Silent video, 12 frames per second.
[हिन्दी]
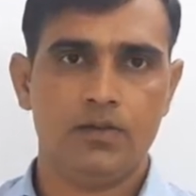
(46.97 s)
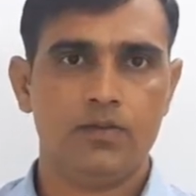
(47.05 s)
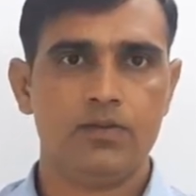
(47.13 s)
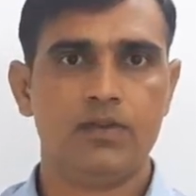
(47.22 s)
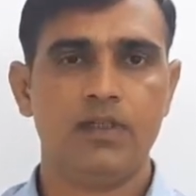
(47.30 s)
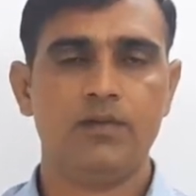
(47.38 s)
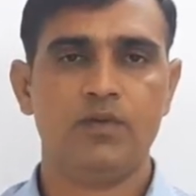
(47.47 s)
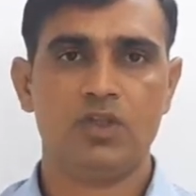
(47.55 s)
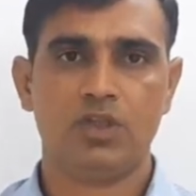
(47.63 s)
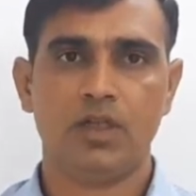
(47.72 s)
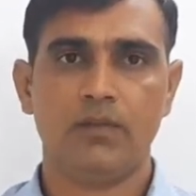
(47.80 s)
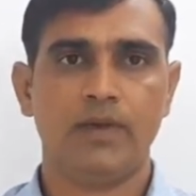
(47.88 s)
उसकी
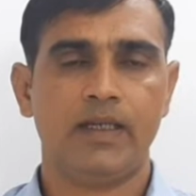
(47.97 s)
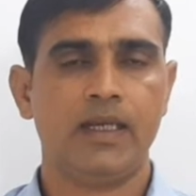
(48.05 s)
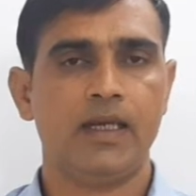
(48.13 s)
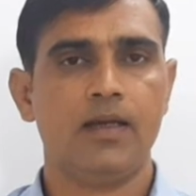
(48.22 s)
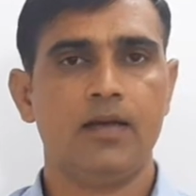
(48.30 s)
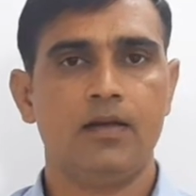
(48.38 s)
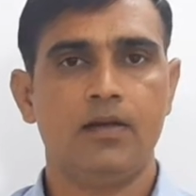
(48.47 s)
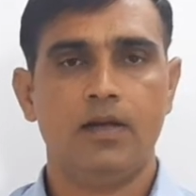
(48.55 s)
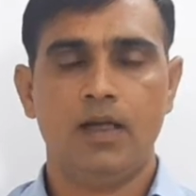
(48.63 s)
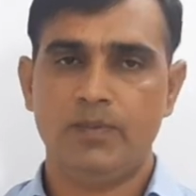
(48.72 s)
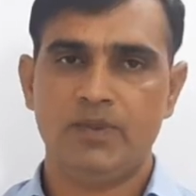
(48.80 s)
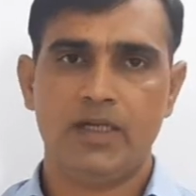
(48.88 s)
विस्तृत व्याख्या
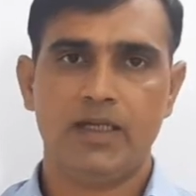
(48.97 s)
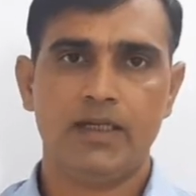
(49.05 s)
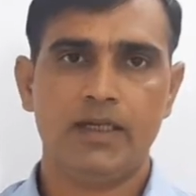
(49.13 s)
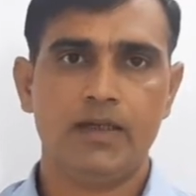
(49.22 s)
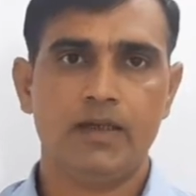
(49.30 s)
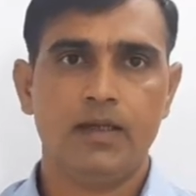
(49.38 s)
हम जानेंगे